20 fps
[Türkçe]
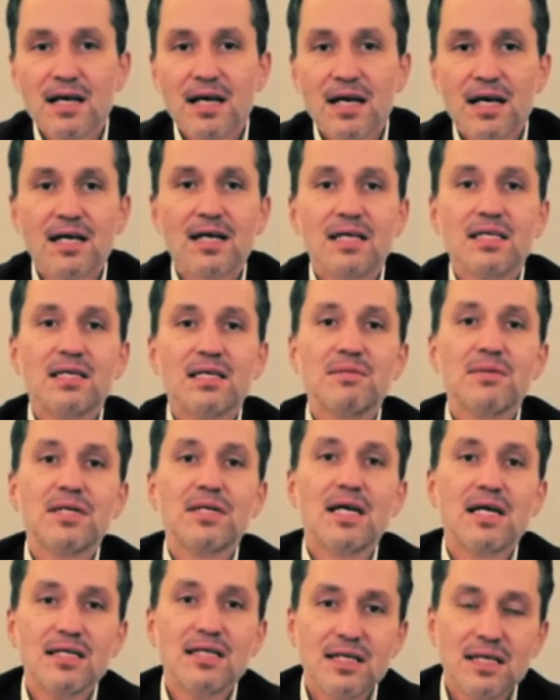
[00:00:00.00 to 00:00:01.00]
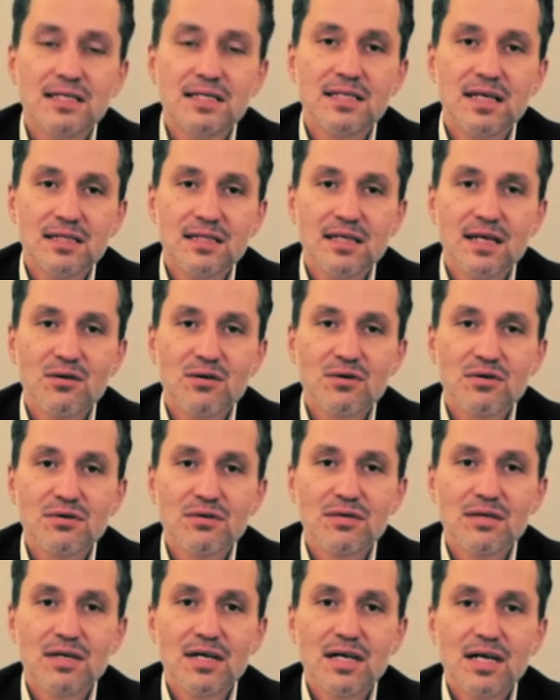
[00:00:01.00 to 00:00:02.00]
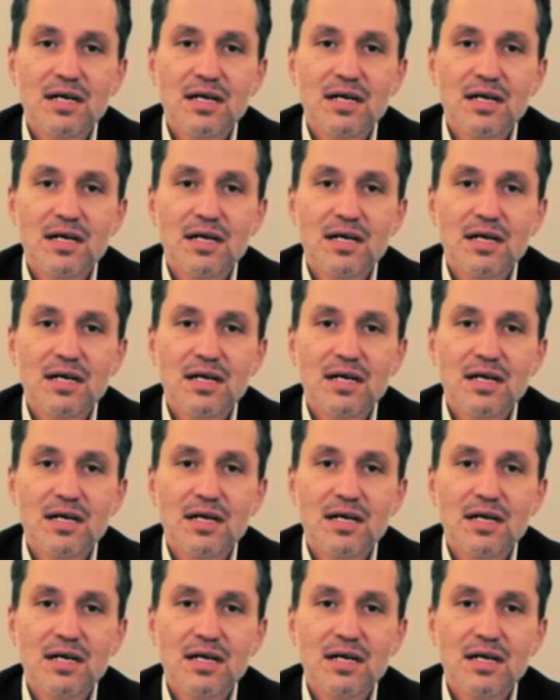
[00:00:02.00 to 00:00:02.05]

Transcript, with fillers: Herhangi bir yeni destek de yok.